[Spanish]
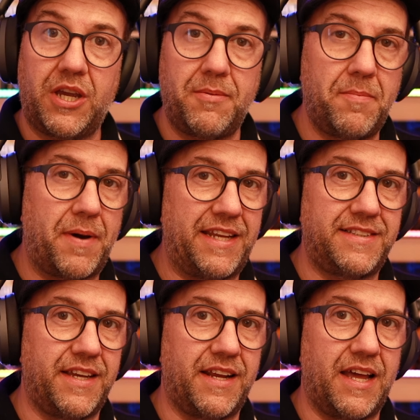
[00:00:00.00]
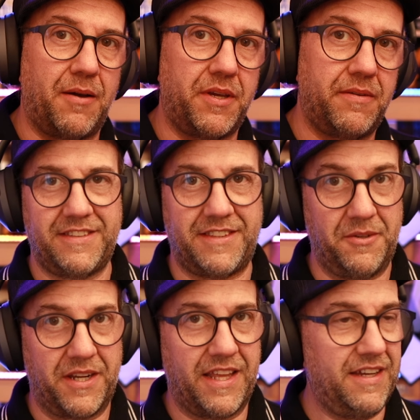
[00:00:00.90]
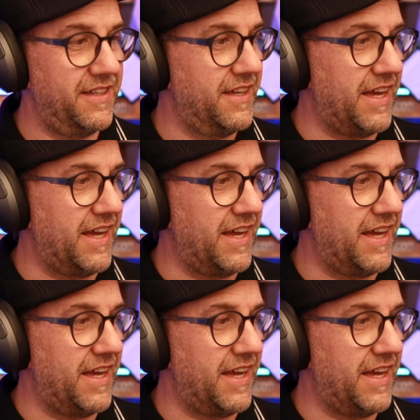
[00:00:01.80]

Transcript: que me parece clave. Sí, ¿verdad?